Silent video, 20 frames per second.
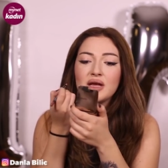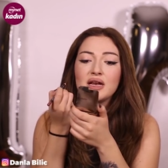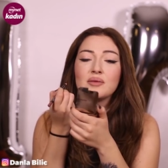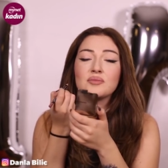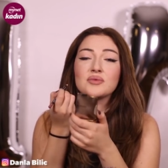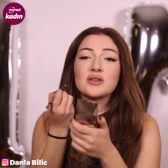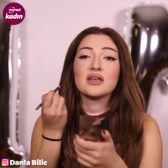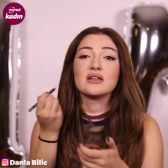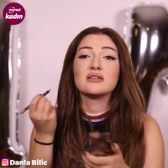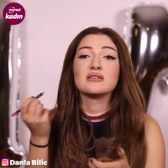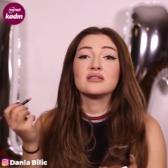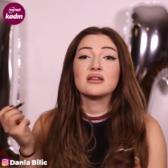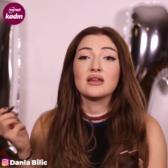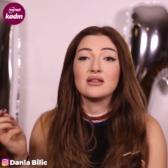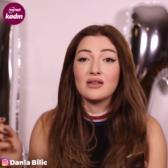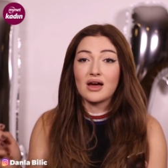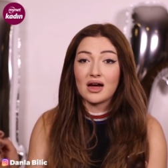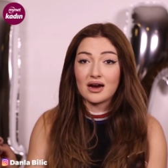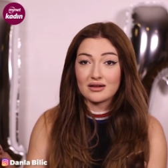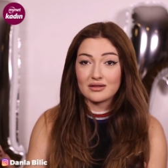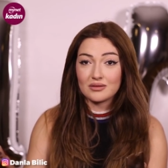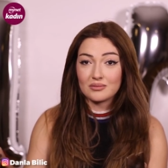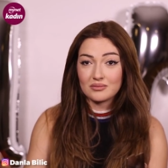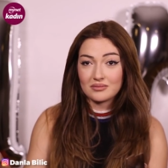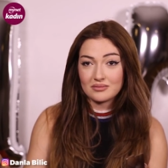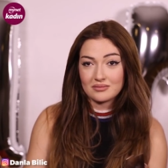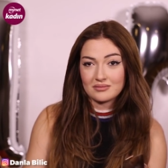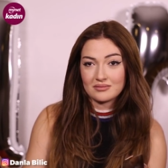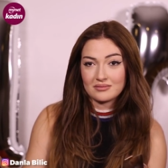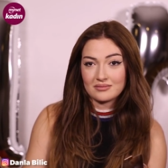Ben hep tehdit ederdim
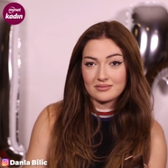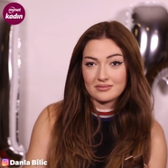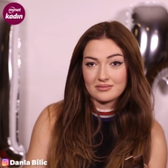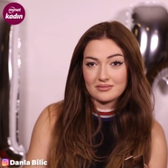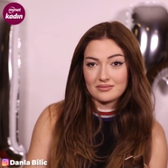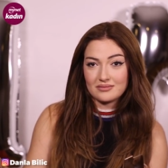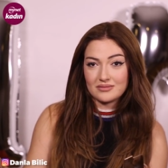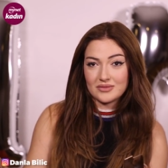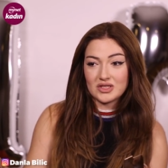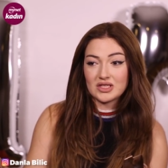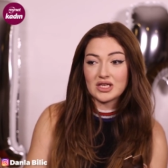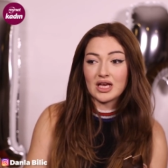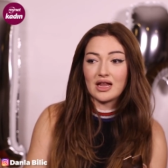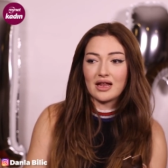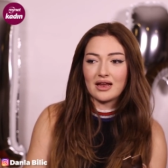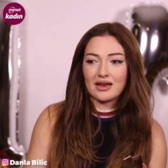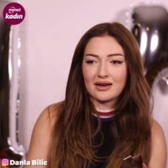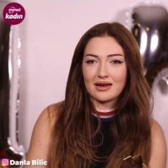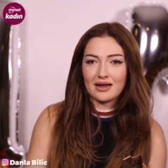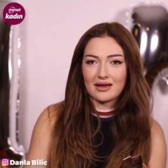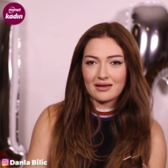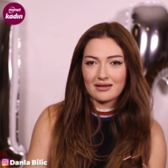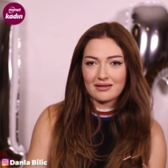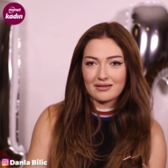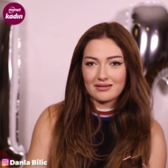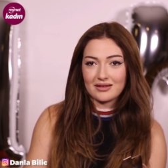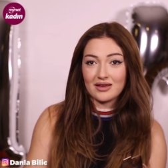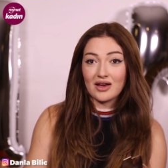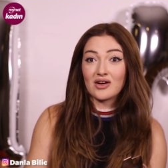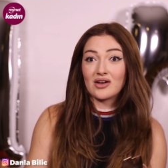şeyleri,
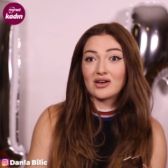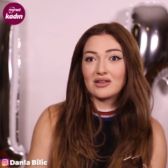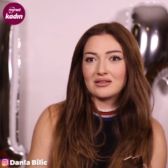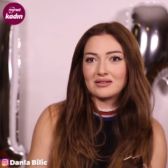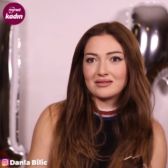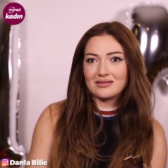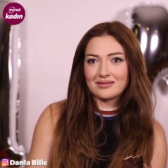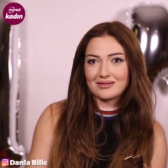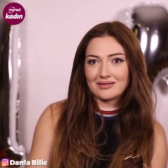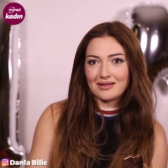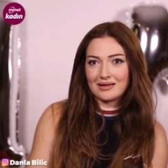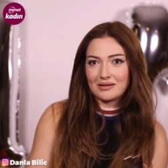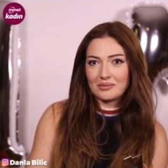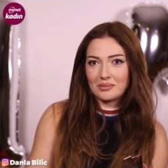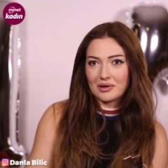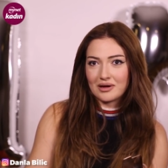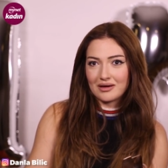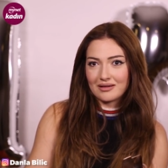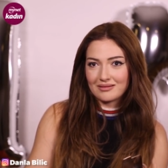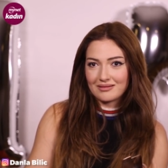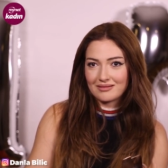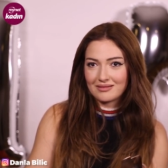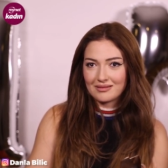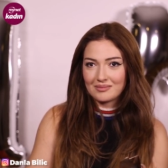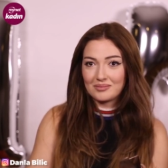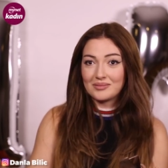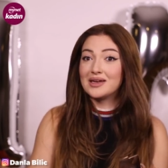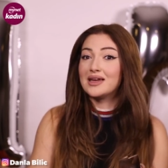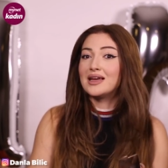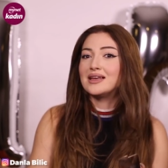yakaladıklarımı.
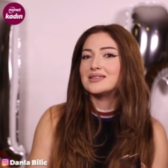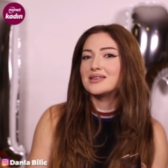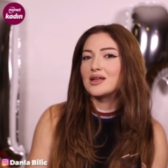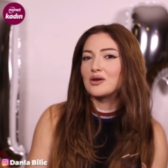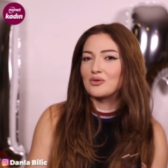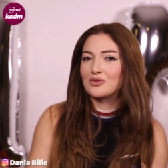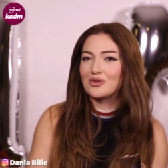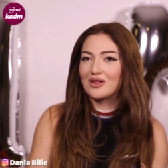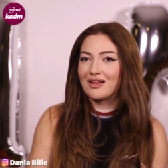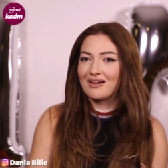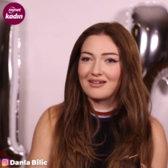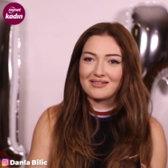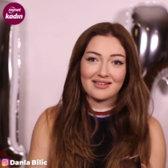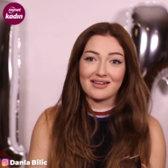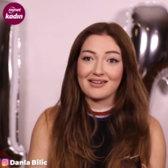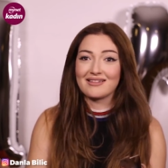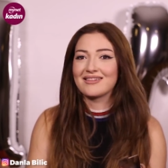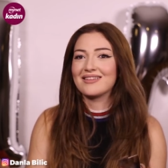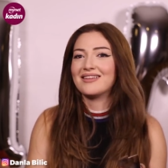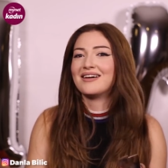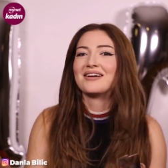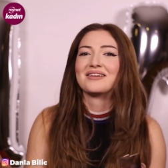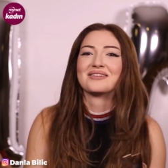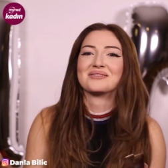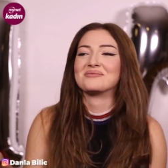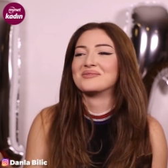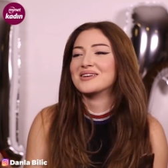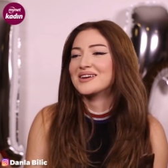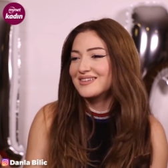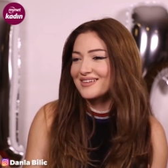Bireysel odalarda
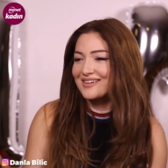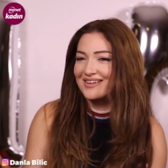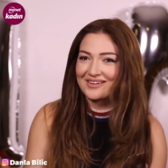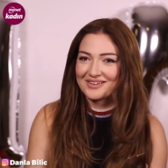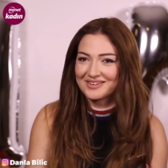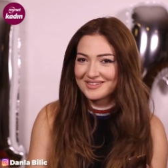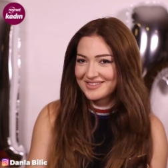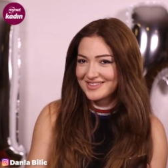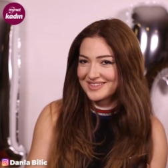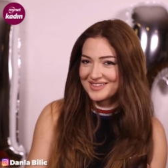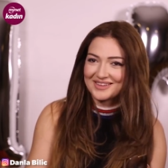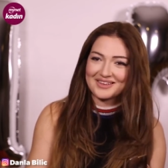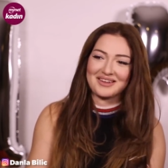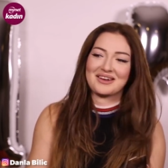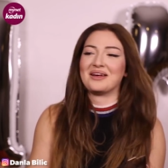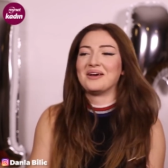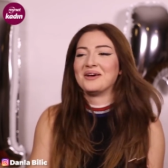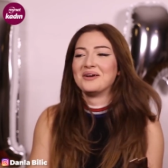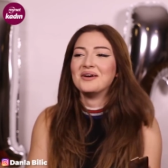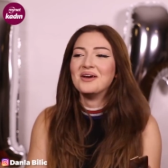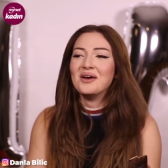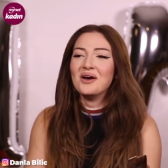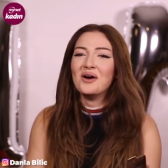yakalardım karıları kızları.